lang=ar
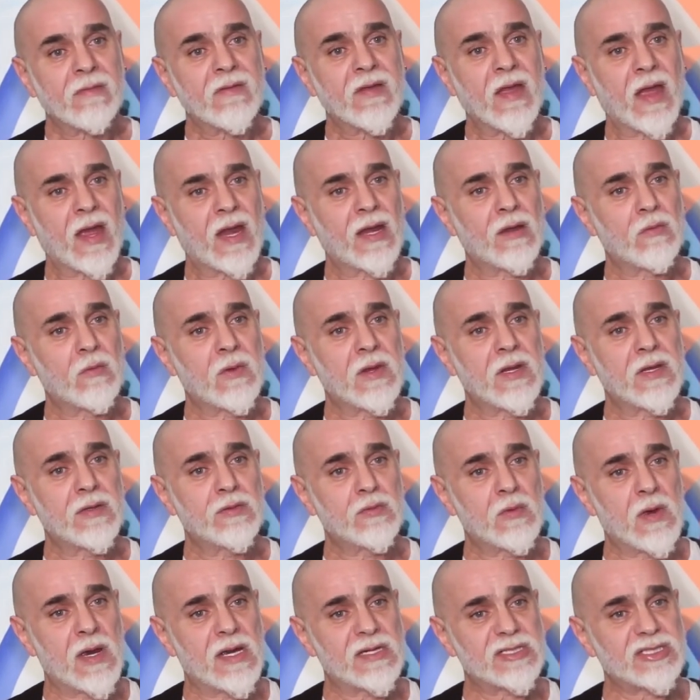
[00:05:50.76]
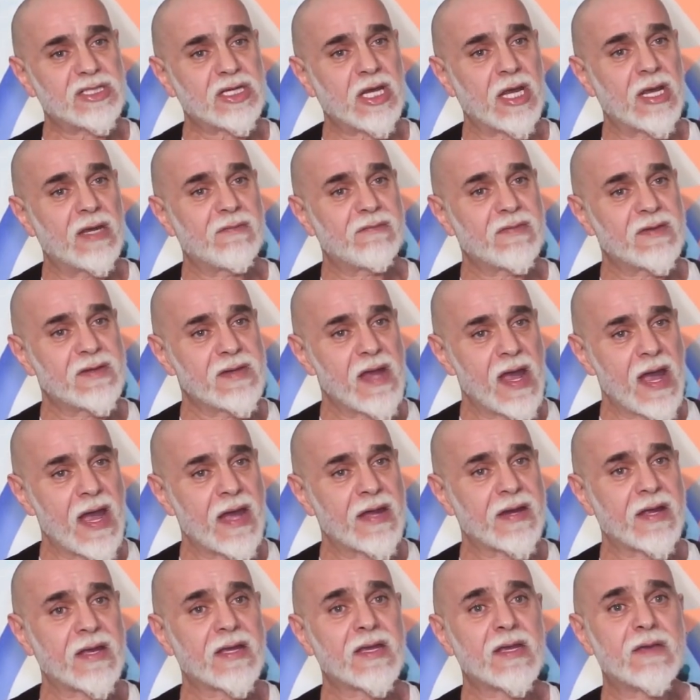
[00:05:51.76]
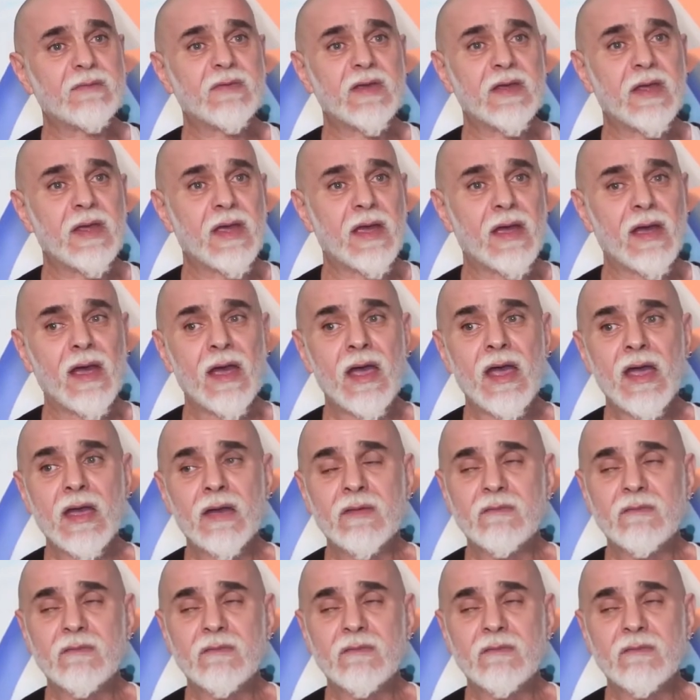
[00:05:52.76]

فيها الوان واشكال فيها حركه فيها